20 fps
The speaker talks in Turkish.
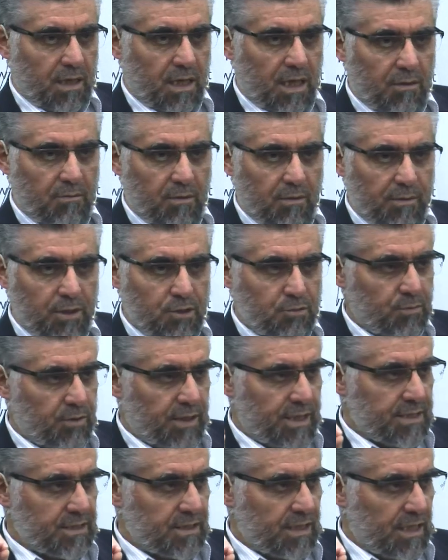Ama
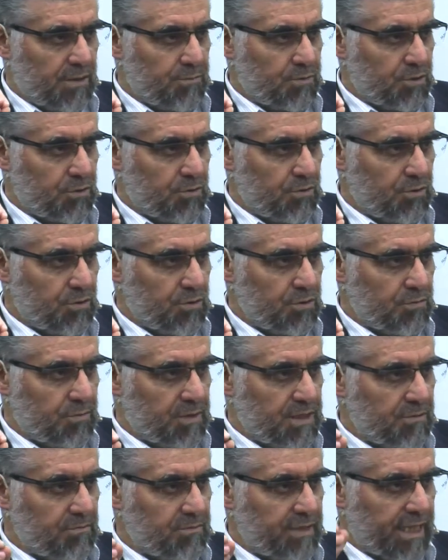mecburen sahip çıkıyoruz.
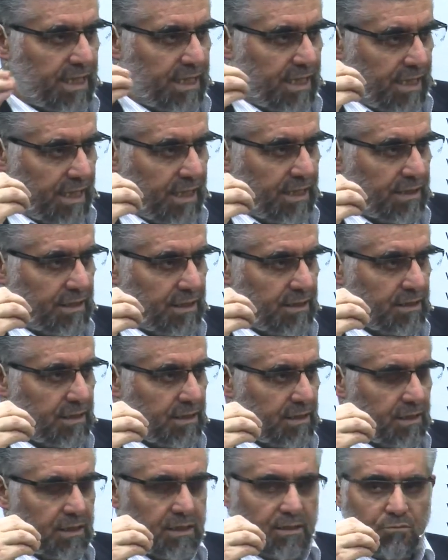Bizim gelenek
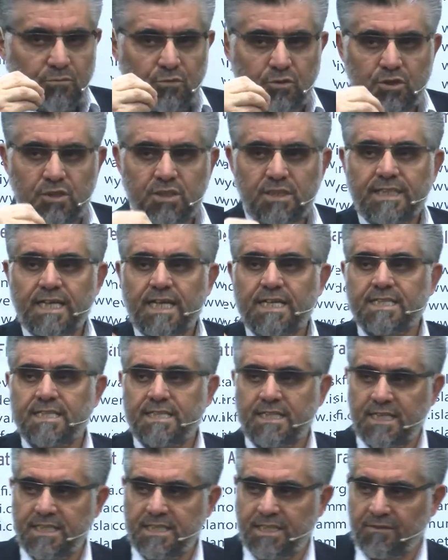bu işi
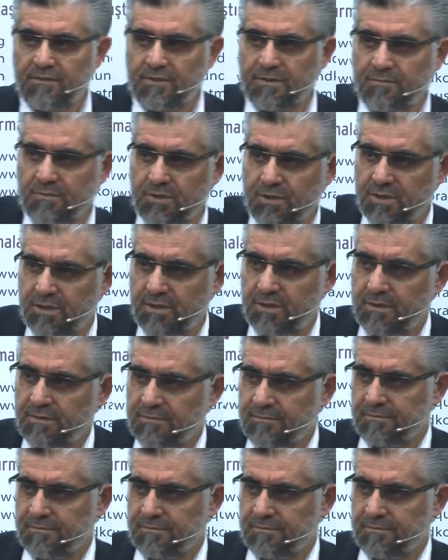tersine çevirmiştir.